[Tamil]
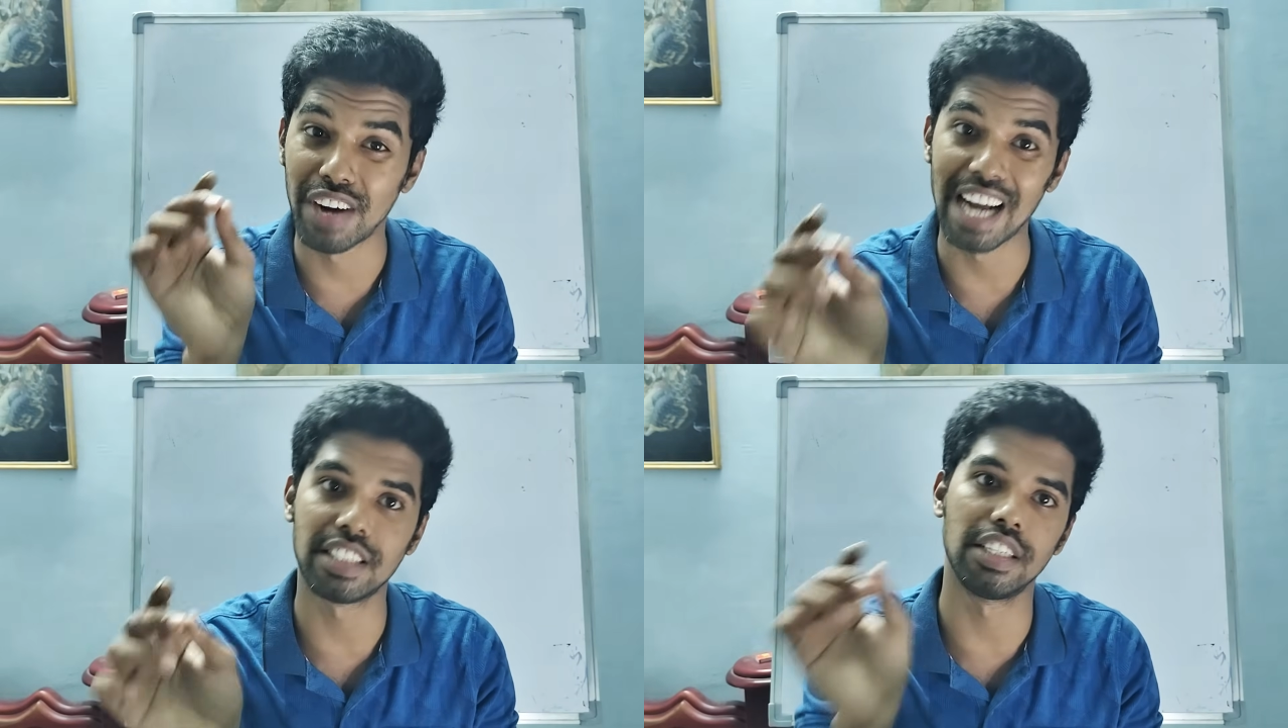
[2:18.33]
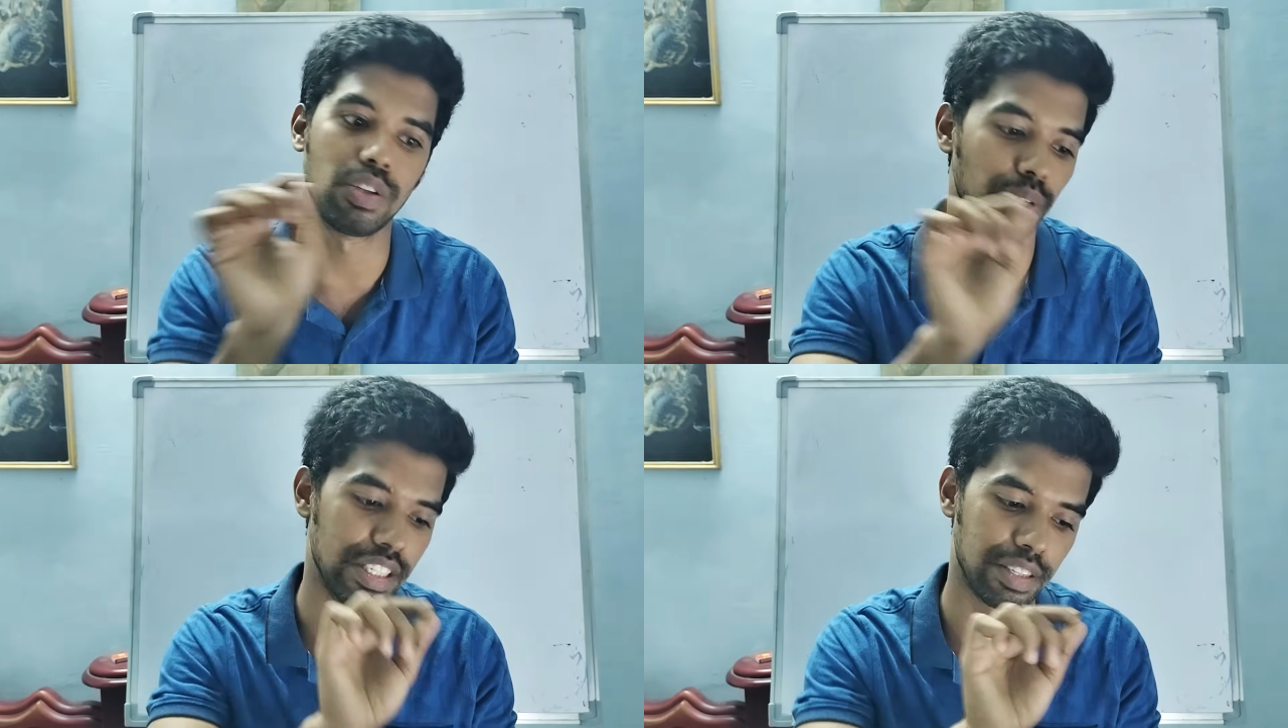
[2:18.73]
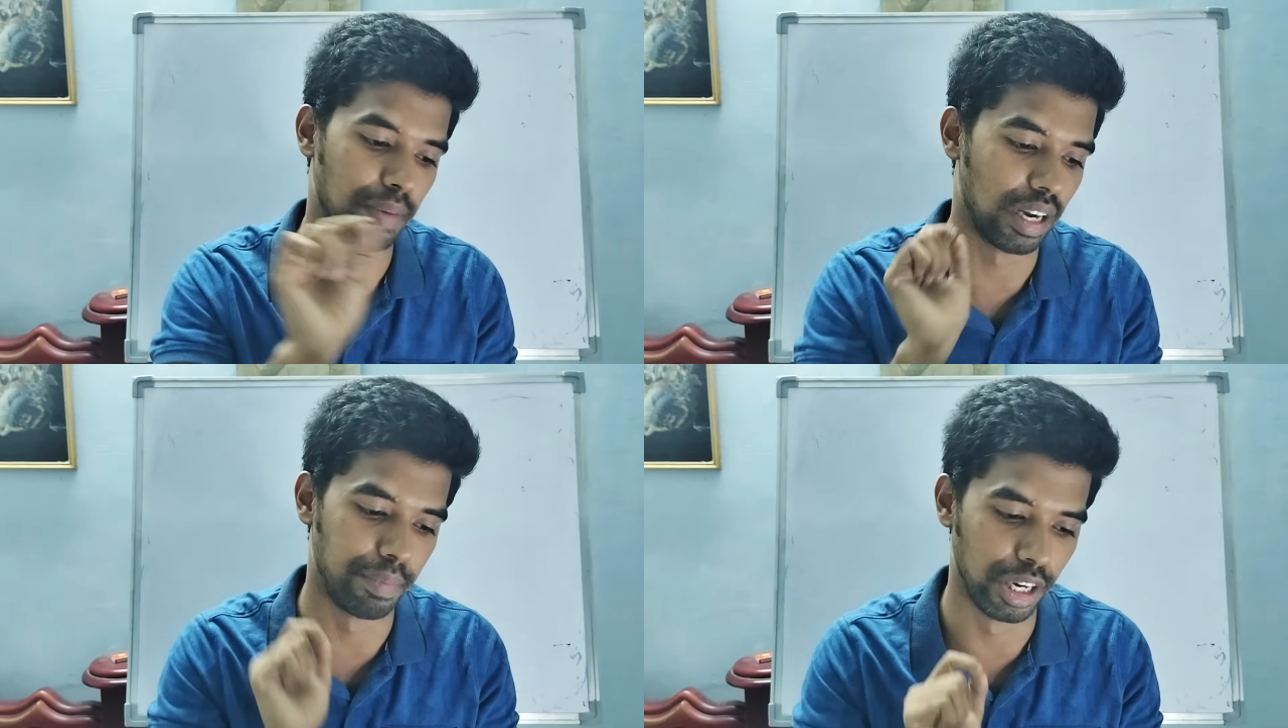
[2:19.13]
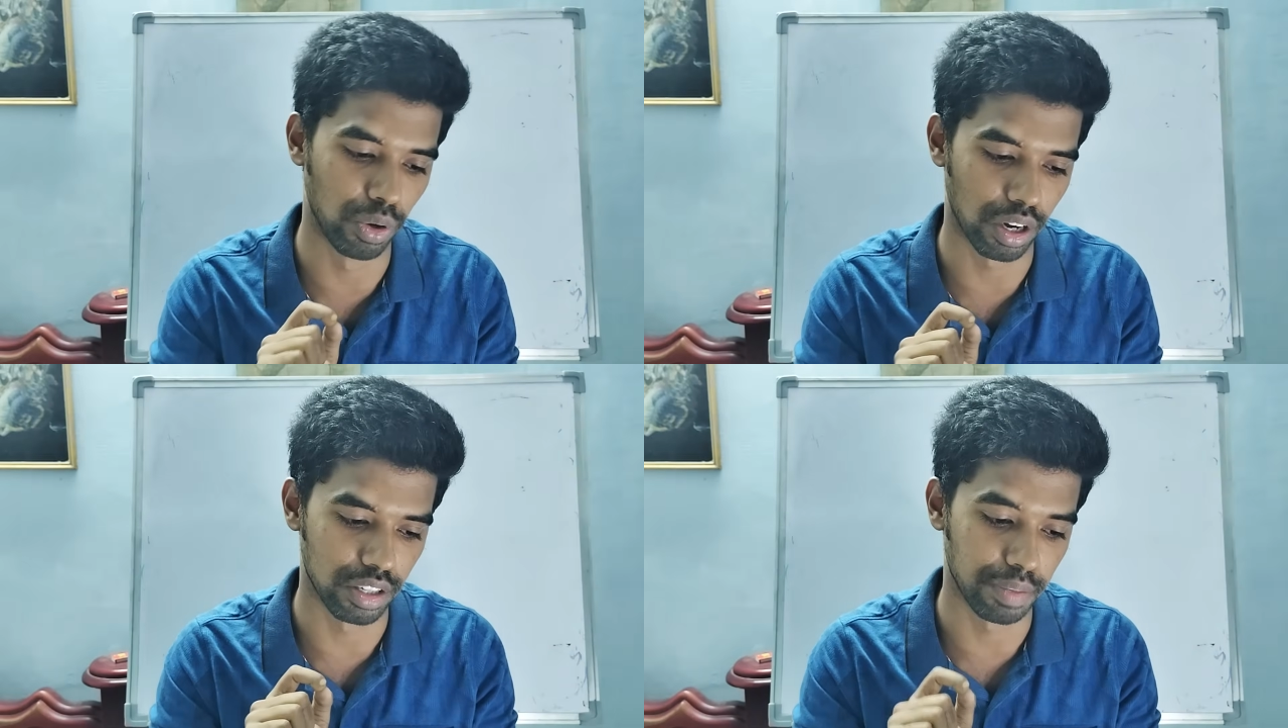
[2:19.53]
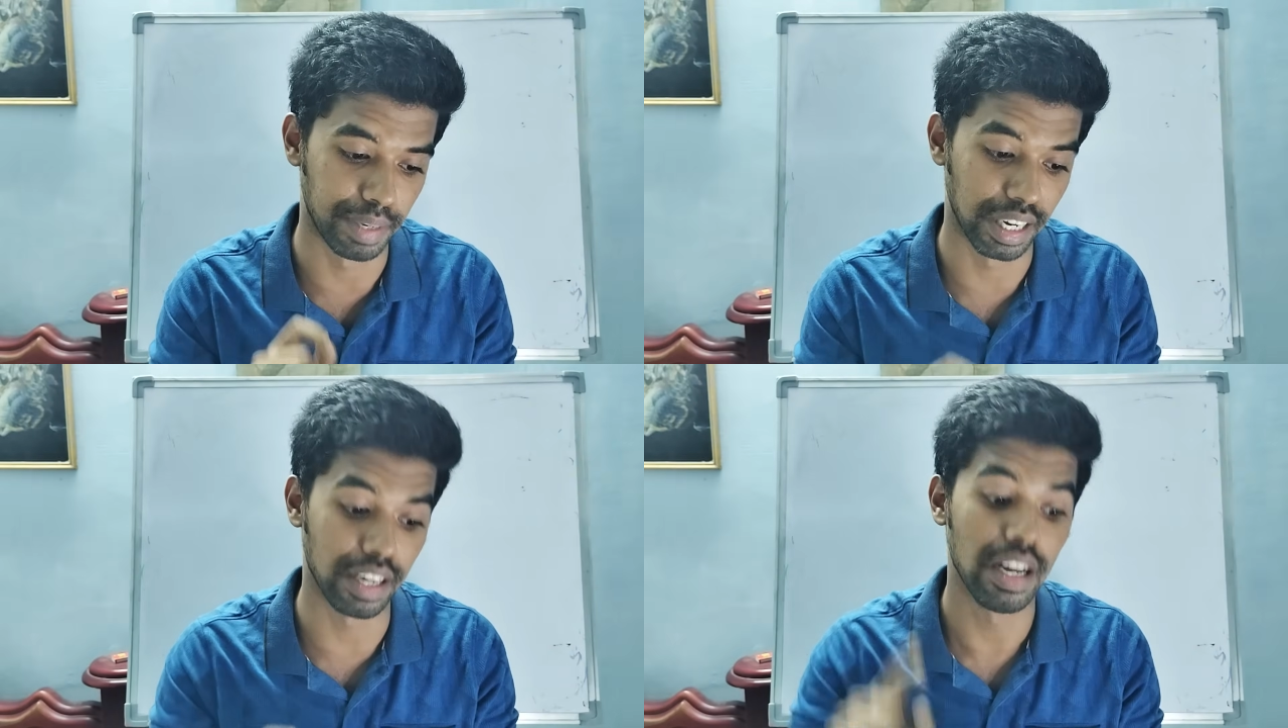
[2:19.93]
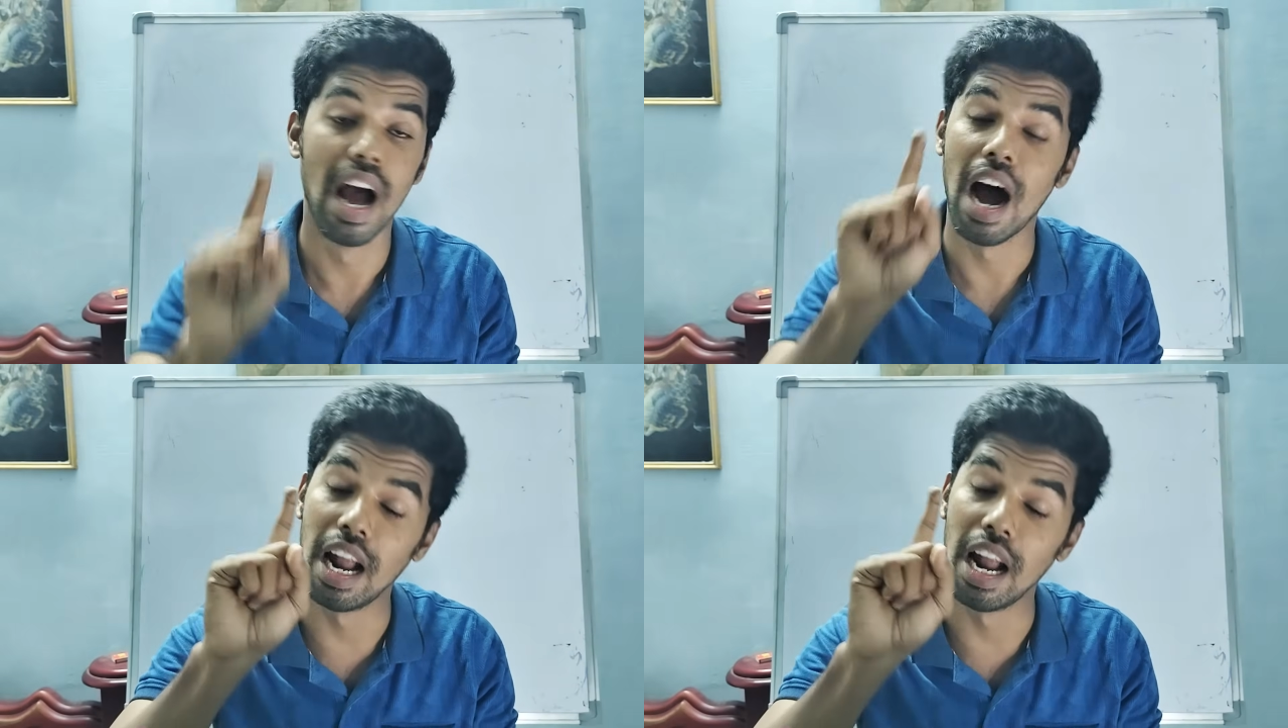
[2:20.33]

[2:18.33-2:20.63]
ஃப்ராக்ஷன் டு டெசிமல் அப்படின்னு ஒரு கான்செப்ட் இருக்குது